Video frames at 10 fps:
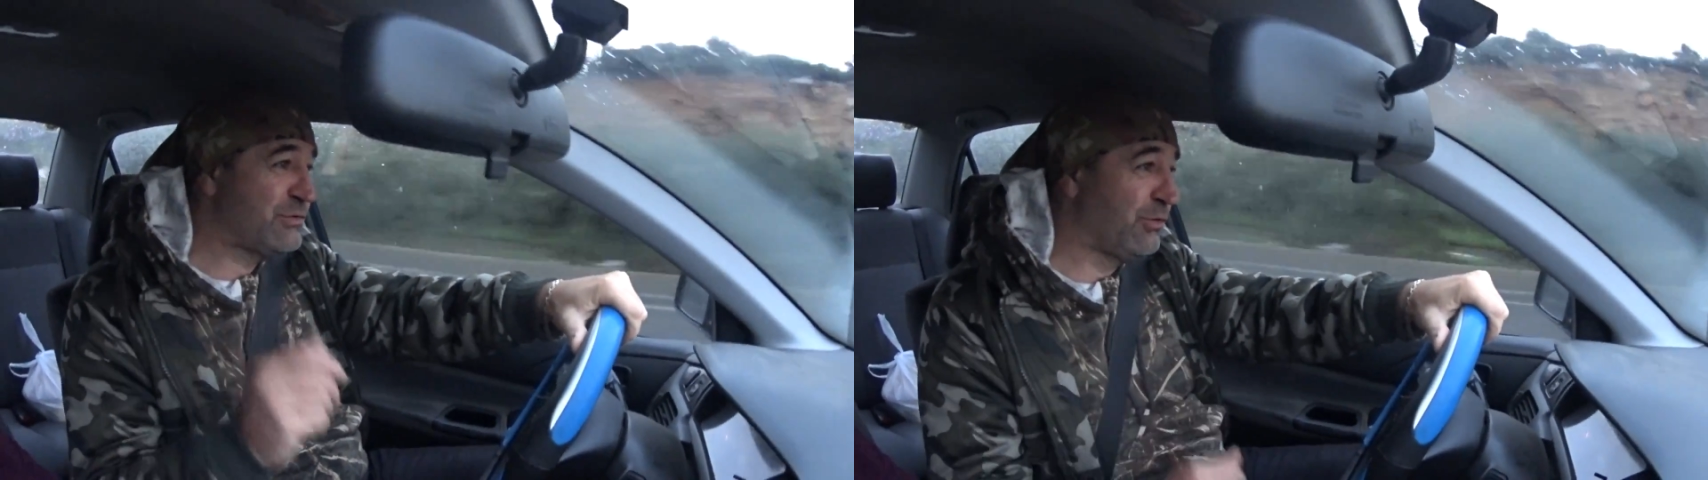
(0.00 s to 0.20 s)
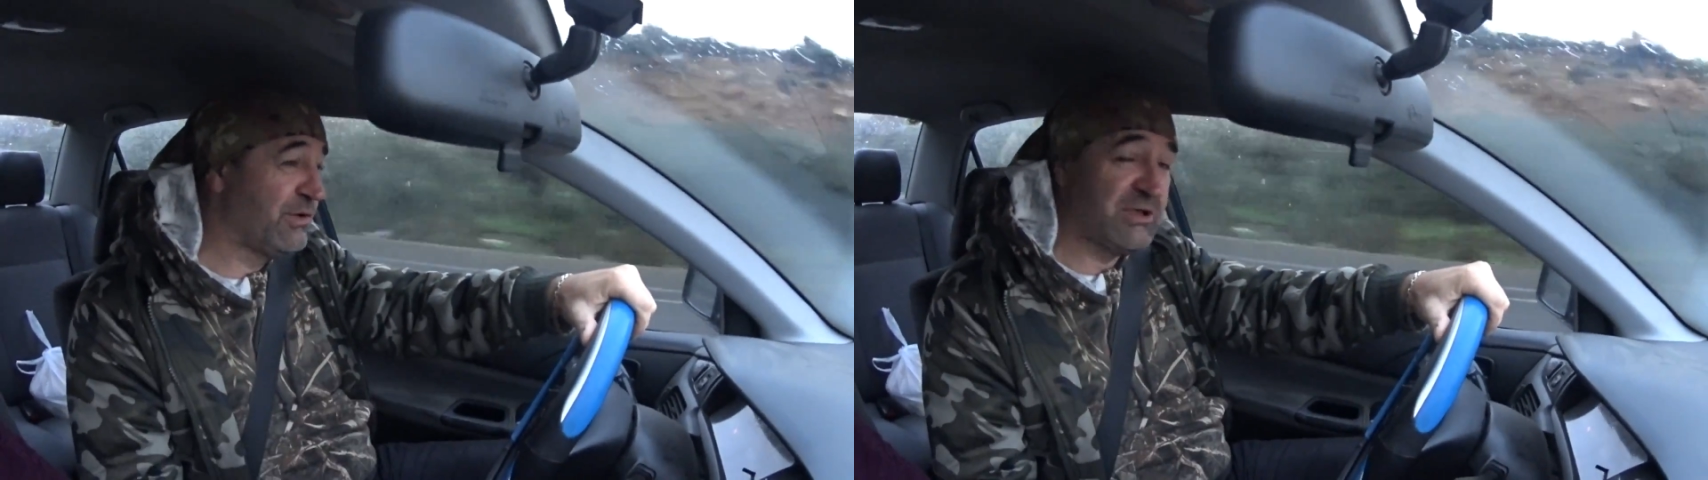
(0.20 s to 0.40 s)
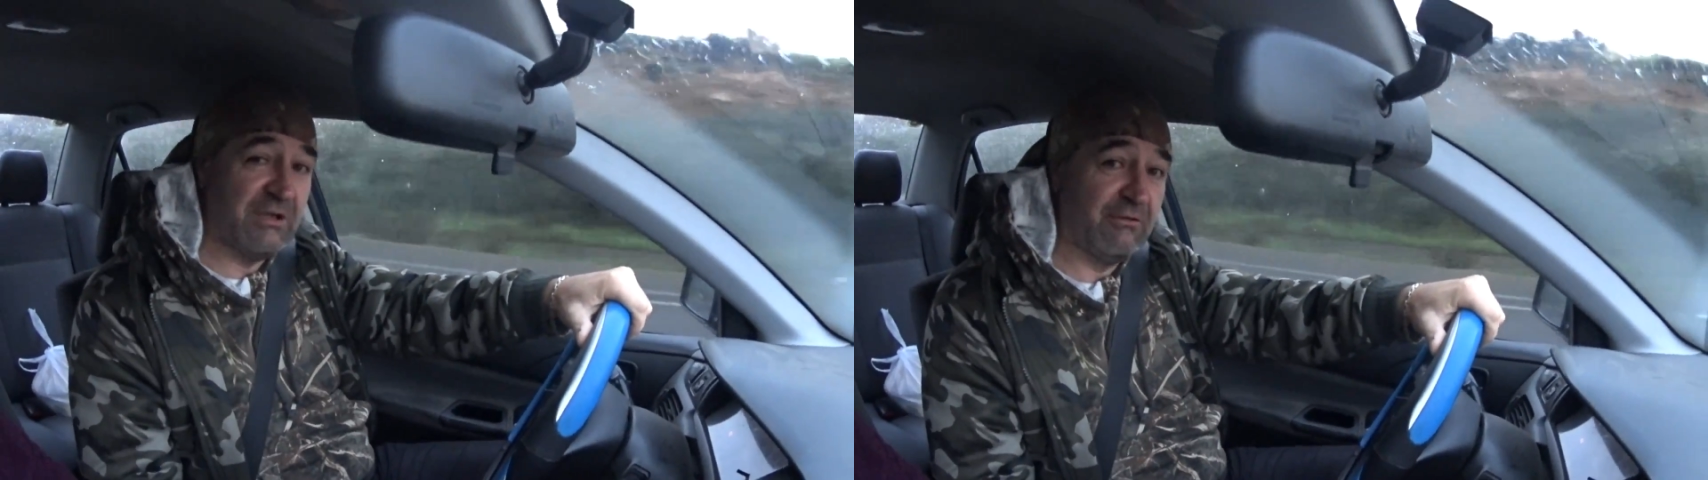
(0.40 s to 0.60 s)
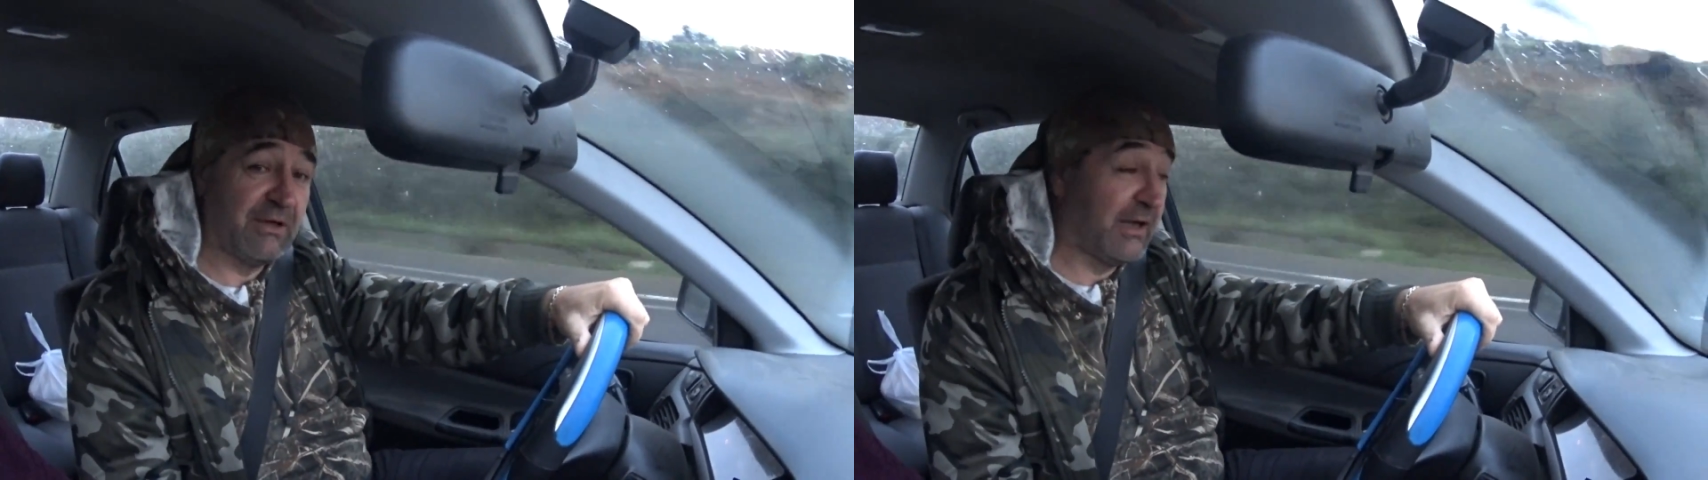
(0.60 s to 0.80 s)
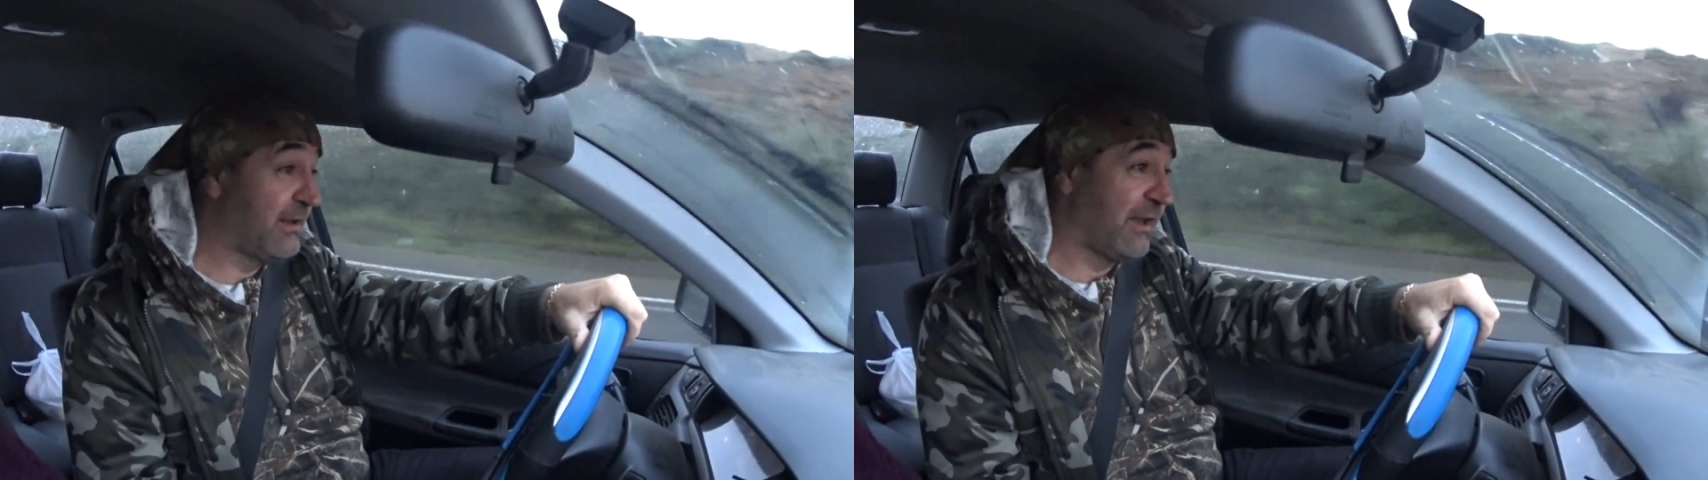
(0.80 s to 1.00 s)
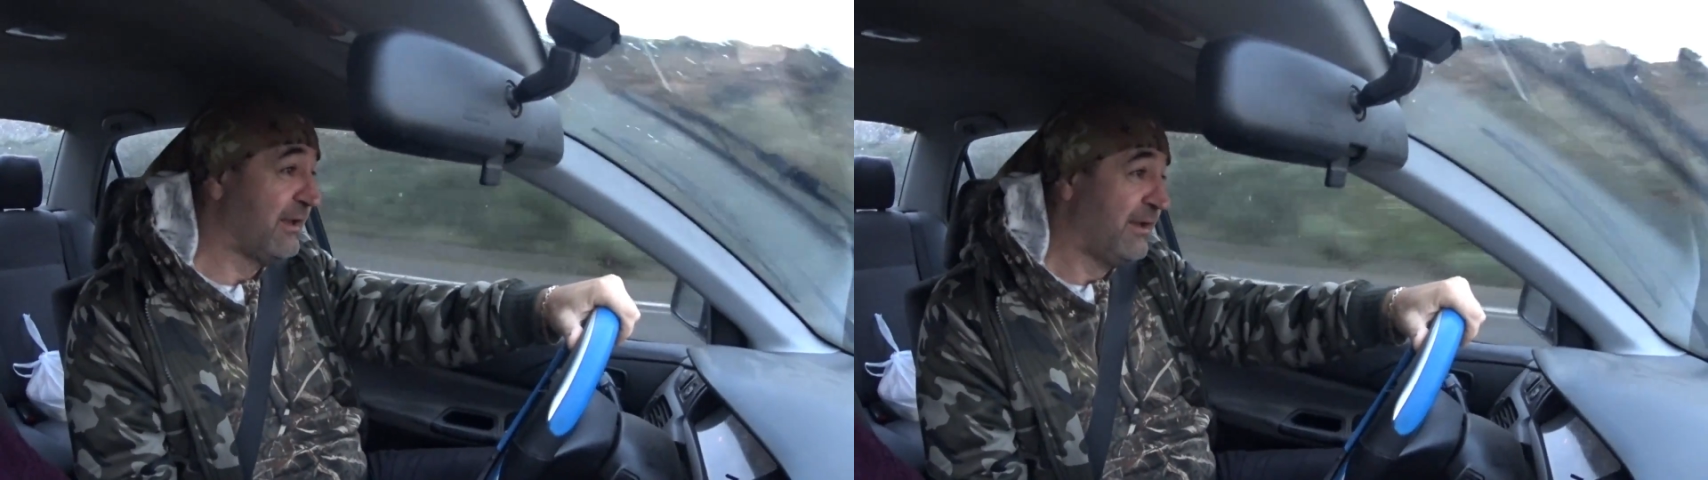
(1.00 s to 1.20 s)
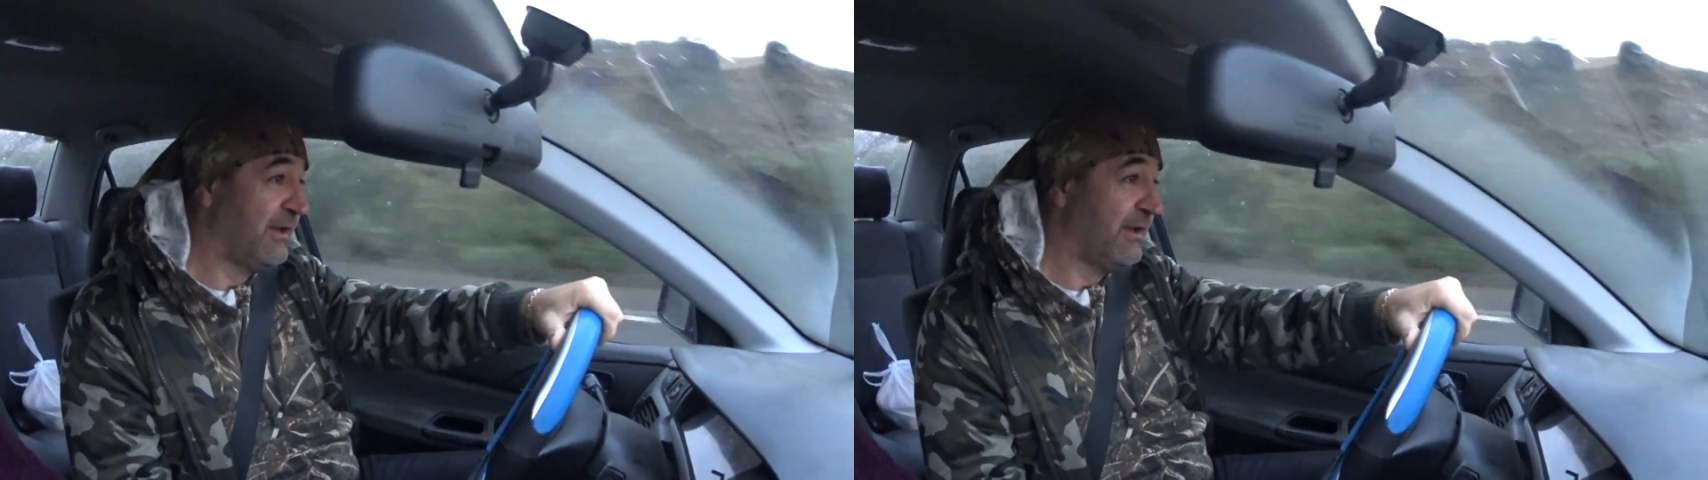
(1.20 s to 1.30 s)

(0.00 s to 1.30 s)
солнечного Крита.